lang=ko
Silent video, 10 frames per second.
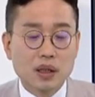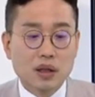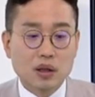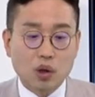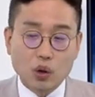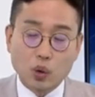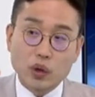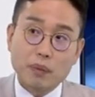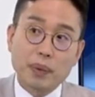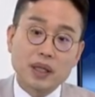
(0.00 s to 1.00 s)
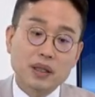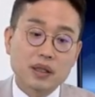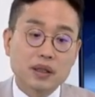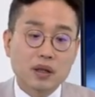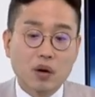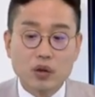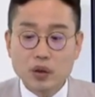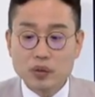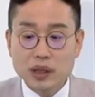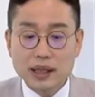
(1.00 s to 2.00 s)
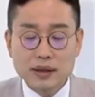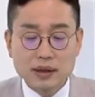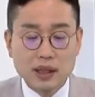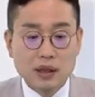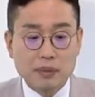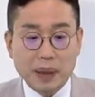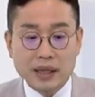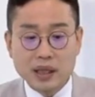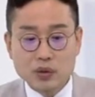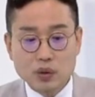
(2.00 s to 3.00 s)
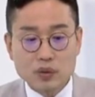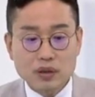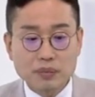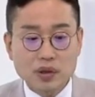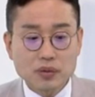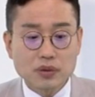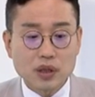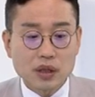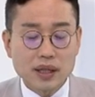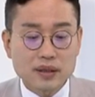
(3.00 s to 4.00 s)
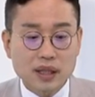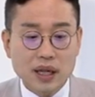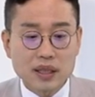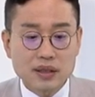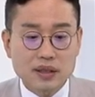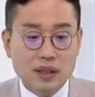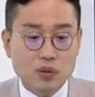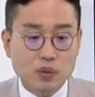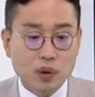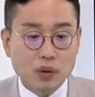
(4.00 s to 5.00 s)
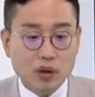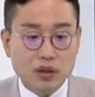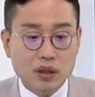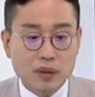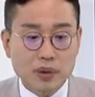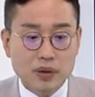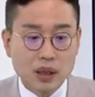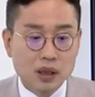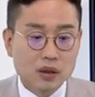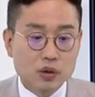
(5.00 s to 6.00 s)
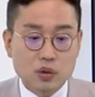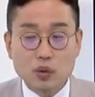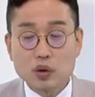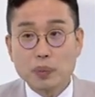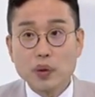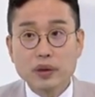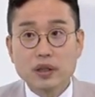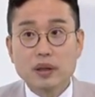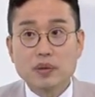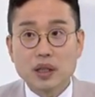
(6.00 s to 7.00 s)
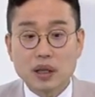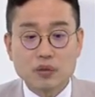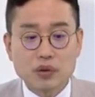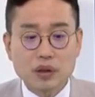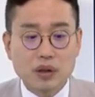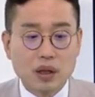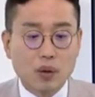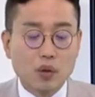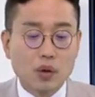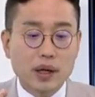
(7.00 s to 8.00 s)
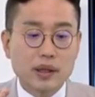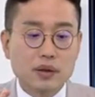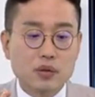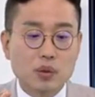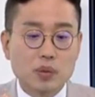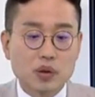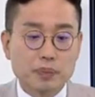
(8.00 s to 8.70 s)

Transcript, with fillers: 어, 더 높게 팔아야 되니까 어려우니까 반대적으로 삼성전자나 에스케이하이닉스가 좀 더 떨어진다면 그쪽으로 포인트를 잡는 게 낫고요. 올라가 있는 종목은